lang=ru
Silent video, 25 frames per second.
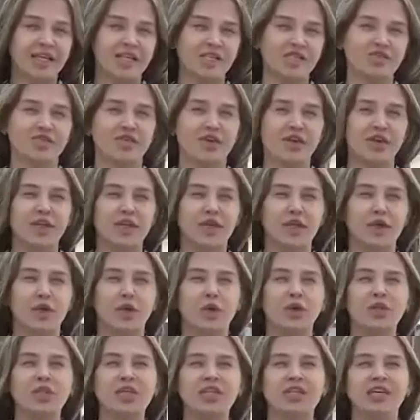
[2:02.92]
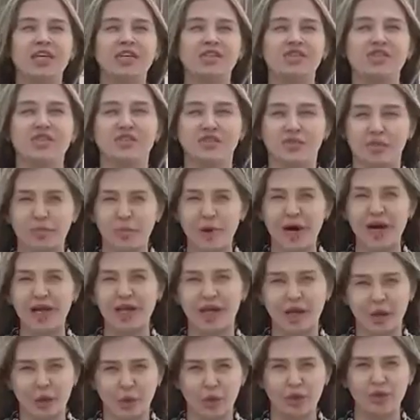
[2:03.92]
нашего региона. Даже в
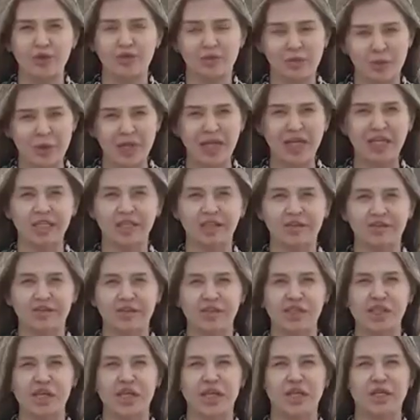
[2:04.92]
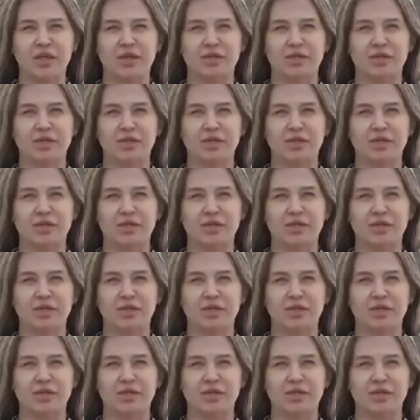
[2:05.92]
мае он в порядке вещей.